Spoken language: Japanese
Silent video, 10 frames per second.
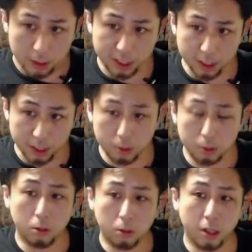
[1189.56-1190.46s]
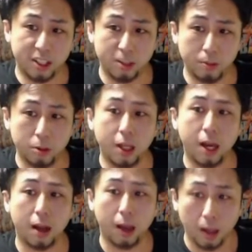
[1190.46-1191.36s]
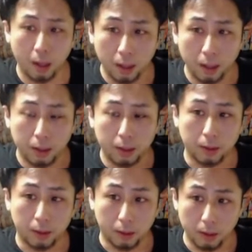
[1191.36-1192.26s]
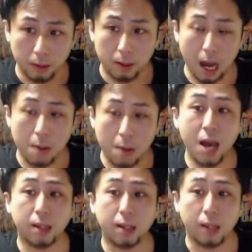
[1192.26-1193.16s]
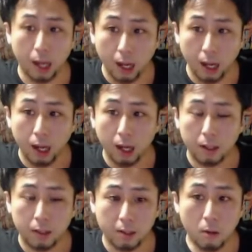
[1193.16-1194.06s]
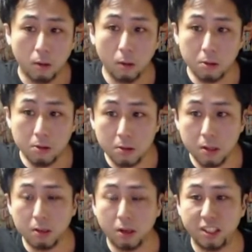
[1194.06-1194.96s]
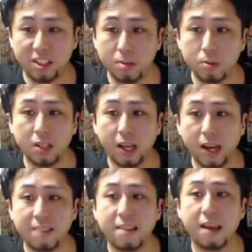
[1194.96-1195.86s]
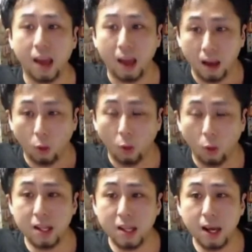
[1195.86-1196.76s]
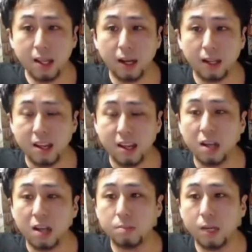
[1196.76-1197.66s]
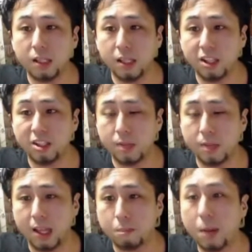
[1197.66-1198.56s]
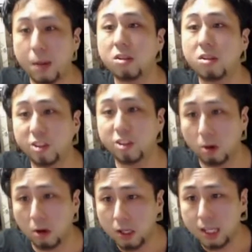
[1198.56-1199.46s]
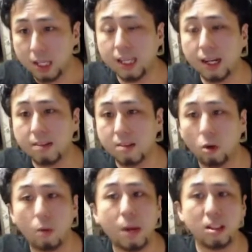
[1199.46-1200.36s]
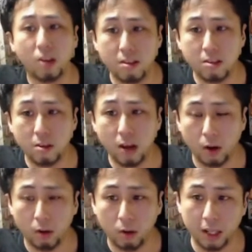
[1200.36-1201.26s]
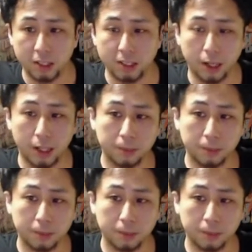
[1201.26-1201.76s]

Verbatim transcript: 自分のことは自分でやれ。甘えんな。交通費ぐらい自分で稼げ。俺に会いたかったら100万握りしめて、バイトしてろ。1ヶ月で5万ぐらい作れるわ、本気出したら。